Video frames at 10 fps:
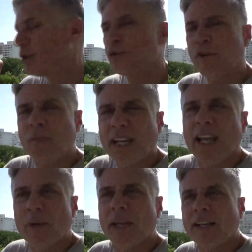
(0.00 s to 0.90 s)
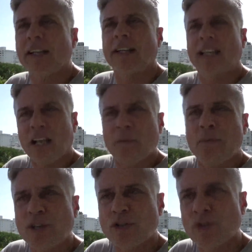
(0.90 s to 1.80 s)
su familia viene de la
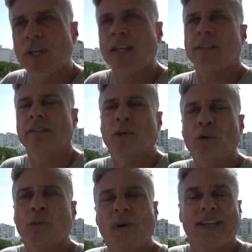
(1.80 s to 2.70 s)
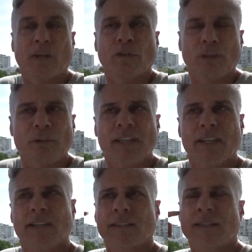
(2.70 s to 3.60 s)
misma zona de Europa de donde
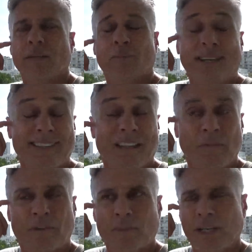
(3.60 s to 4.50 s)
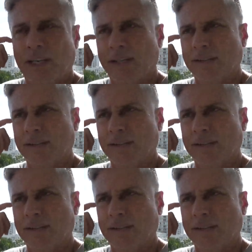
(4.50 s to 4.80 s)
viene parte de mi familia.